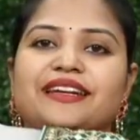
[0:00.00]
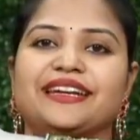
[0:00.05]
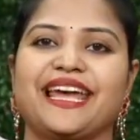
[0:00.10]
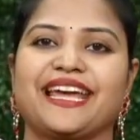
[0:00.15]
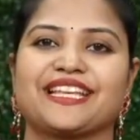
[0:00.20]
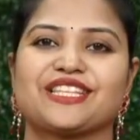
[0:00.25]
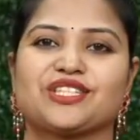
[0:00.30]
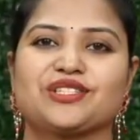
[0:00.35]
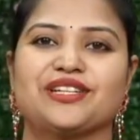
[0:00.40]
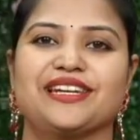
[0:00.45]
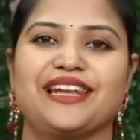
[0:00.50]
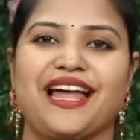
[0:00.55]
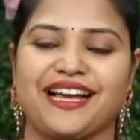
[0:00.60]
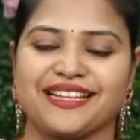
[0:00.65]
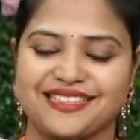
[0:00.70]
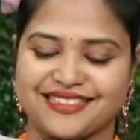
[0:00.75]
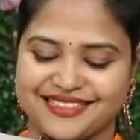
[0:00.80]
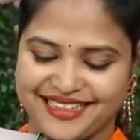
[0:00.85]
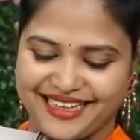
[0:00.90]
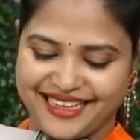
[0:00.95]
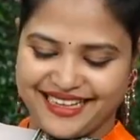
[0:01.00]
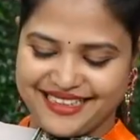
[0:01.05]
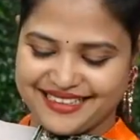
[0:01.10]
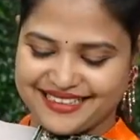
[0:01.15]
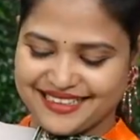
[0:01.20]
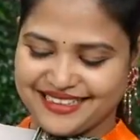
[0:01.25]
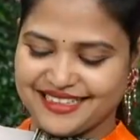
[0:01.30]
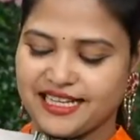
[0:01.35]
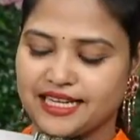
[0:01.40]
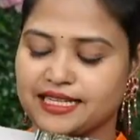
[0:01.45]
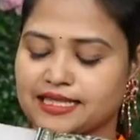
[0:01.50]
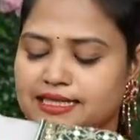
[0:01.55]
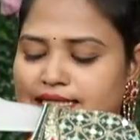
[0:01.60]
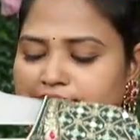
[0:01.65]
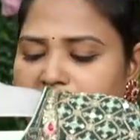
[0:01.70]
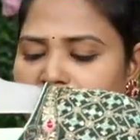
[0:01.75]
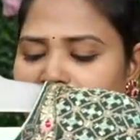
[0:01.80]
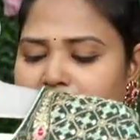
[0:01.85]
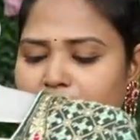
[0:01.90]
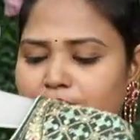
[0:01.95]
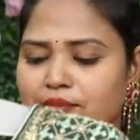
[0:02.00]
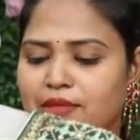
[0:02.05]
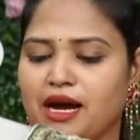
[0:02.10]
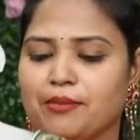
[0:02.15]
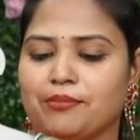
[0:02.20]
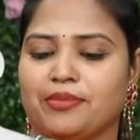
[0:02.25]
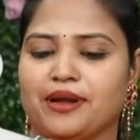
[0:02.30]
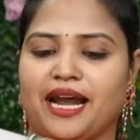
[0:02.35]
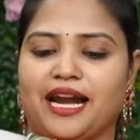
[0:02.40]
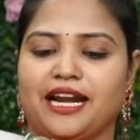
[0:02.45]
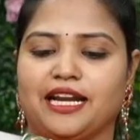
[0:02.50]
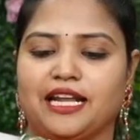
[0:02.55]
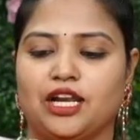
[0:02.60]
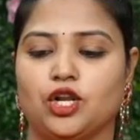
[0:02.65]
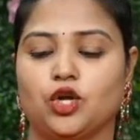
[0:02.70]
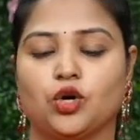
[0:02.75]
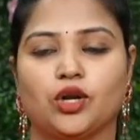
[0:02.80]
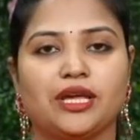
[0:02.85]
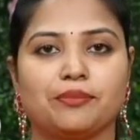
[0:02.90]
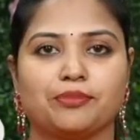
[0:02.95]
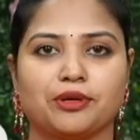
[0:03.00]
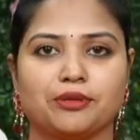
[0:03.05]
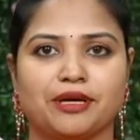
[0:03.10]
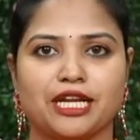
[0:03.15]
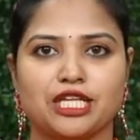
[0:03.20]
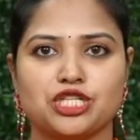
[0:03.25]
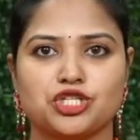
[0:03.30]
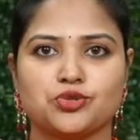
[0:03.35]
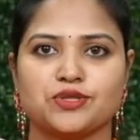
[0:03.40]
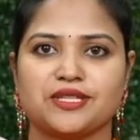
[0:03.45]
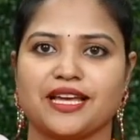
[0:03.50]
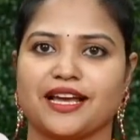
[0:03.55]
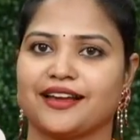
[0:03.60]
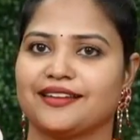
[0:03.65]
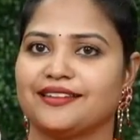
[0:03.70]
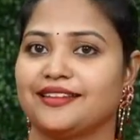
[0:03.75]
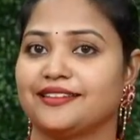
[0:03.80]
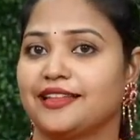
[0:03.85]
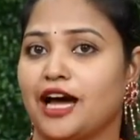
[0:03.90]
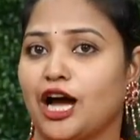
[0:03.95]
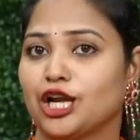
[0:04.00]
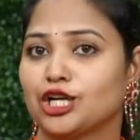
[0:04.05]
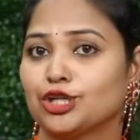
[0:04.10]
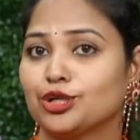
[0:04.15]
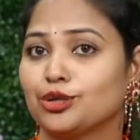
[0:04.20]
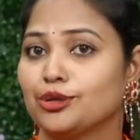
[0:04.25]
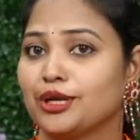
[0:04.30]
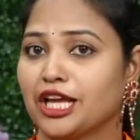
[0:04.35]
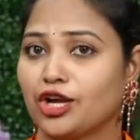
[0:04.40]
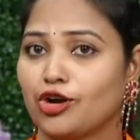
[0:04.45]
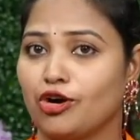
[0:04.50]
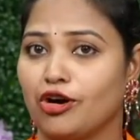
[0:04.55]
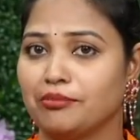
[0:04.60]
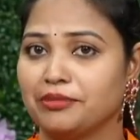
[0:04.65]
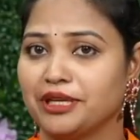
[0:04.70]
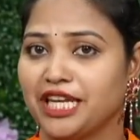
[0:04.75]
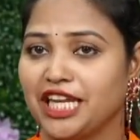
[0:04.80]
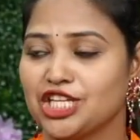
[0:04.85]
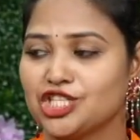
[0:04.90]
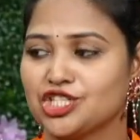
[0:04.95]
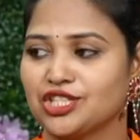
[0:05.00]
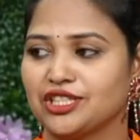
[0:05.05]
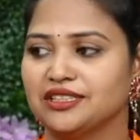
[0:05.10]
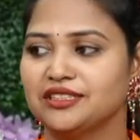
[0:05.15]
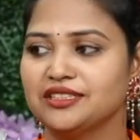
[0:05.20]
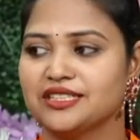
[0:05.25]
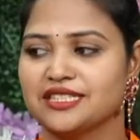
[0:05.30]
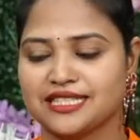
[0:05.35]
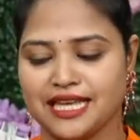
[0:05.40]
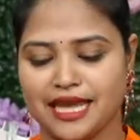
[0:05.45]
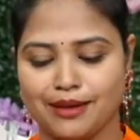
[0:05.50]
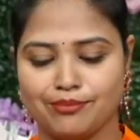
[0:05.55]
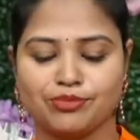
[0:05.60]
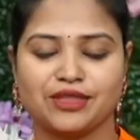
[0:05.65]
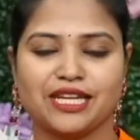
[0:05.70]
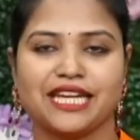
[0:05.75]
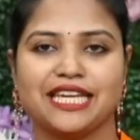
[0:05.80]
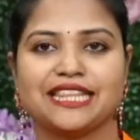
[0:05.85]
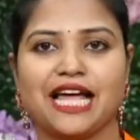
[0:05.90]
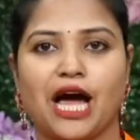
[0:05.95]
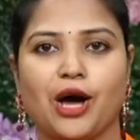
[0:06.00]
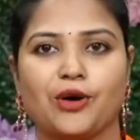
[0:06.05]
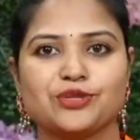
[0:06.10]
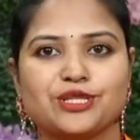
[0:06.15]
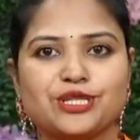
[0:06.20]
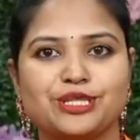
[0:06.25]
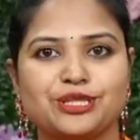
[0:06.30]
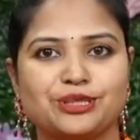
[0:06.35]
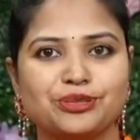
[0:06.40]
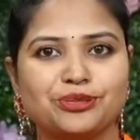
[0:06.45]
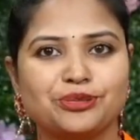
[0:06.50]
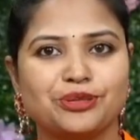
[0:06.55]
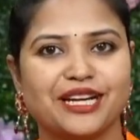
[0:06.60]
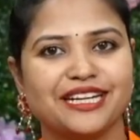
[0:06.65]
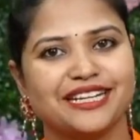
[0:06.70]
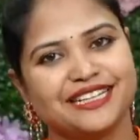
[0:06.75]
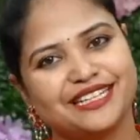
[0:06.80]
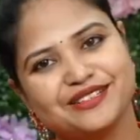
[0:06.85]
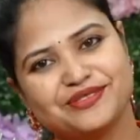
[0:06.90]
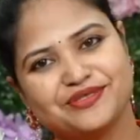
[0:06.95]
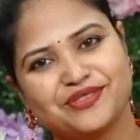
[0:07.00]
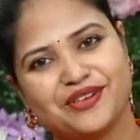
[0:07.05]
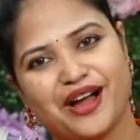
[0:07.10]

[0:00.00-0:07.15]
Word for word: నెక్స్ట్ లక్స్ గ్రీన్ కలర్ సేమ్ బ్రైడల్ లోనే ఇప్పుడు మనం చూసాం కదా దాంట్లోనే కాంబినేషన్ సేమ్ త్రీ థౌజండ్ టూ హండ్రెడ్ అండ్